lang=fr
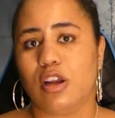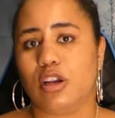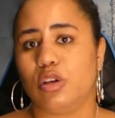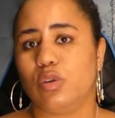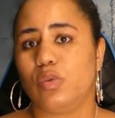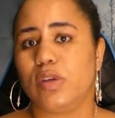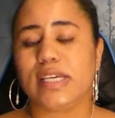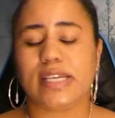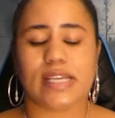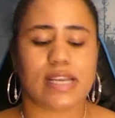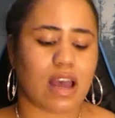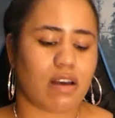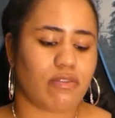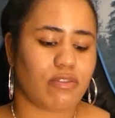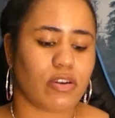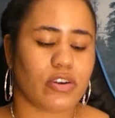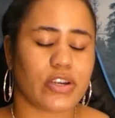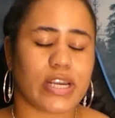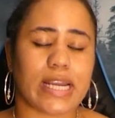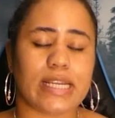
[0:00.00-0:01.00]
Lui qui
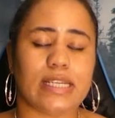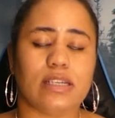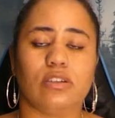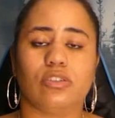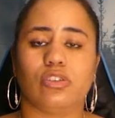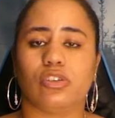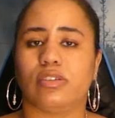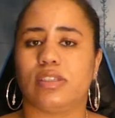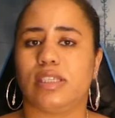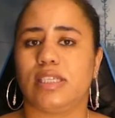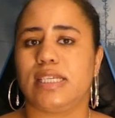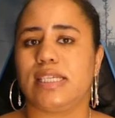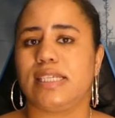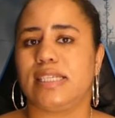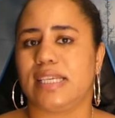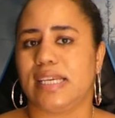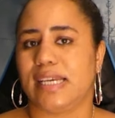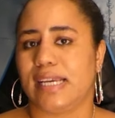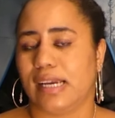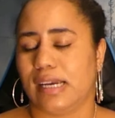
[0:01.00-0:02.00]
avant gagnait entre 10
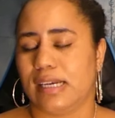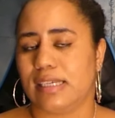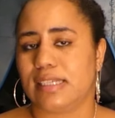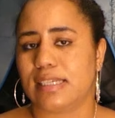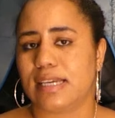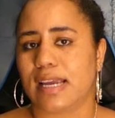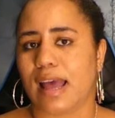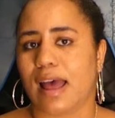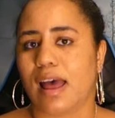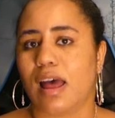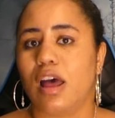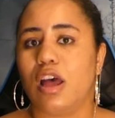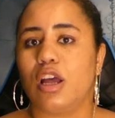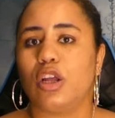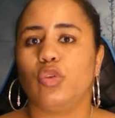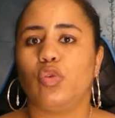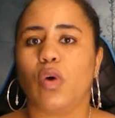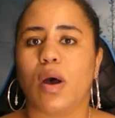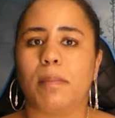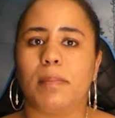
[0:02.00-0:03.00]
et 15 k
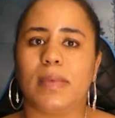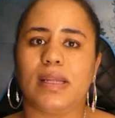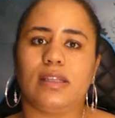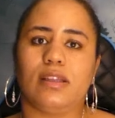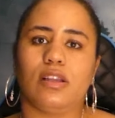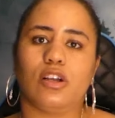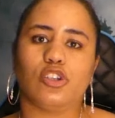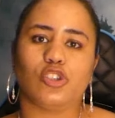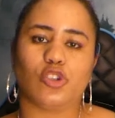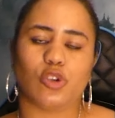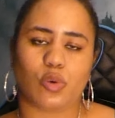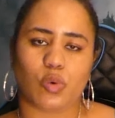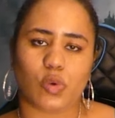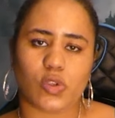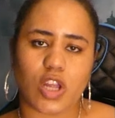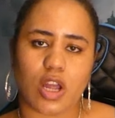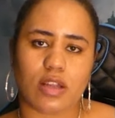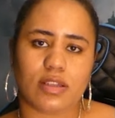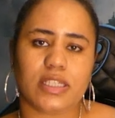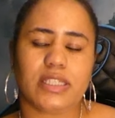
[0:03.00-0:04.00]
doit maintenant se
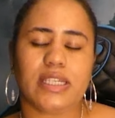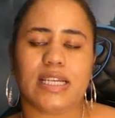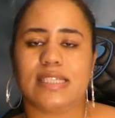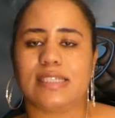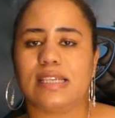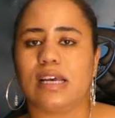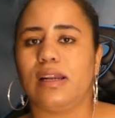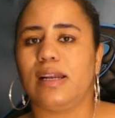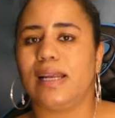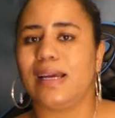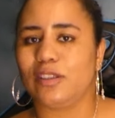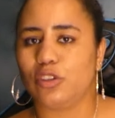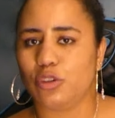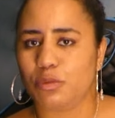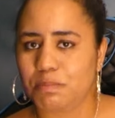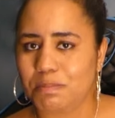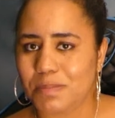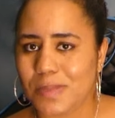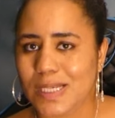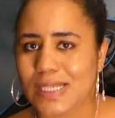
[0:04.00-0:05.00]
contenter d'un salaire de
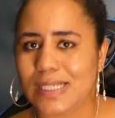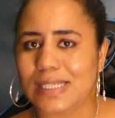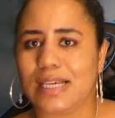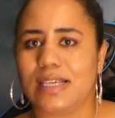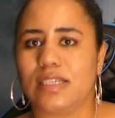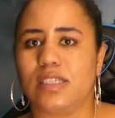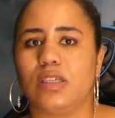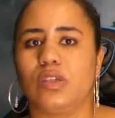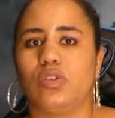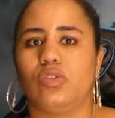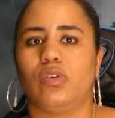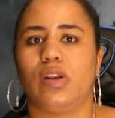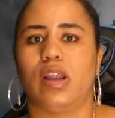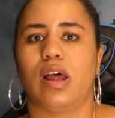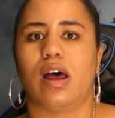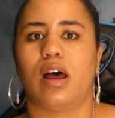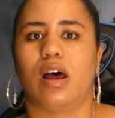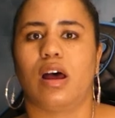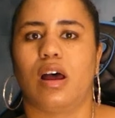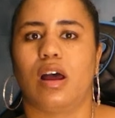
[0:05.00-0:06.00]
1500
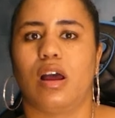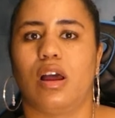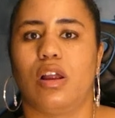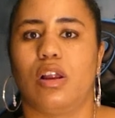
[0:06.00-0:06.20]
dollars.